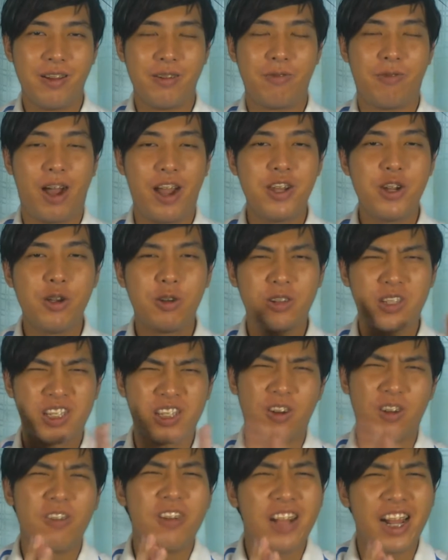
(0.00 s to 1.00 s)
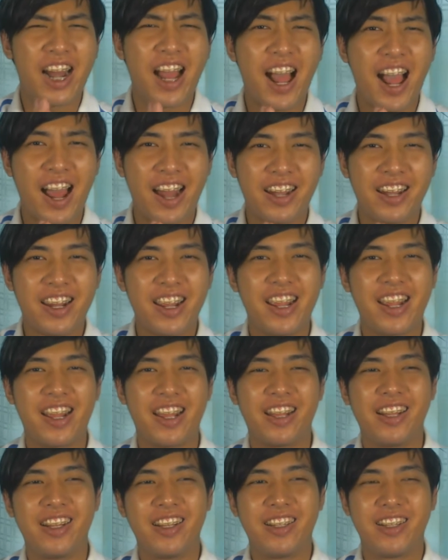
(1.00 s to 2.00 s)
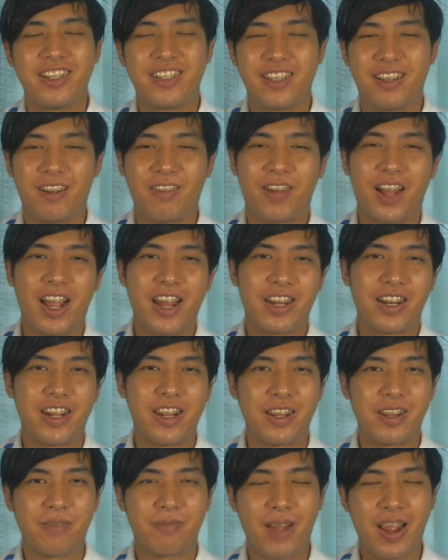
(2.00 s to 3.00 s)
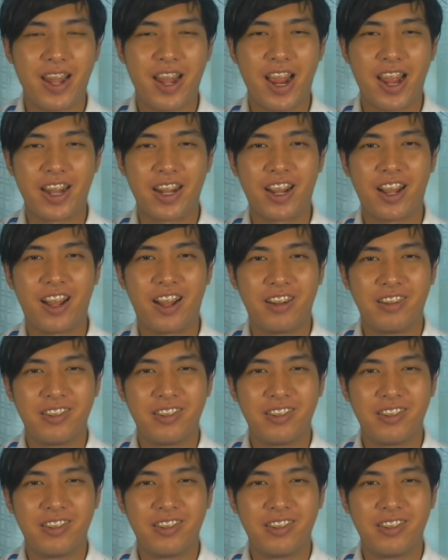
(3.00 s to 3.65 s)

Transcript: วันหยุดสงกรานต์นี่สำหรับใครที่จะไปไหนก็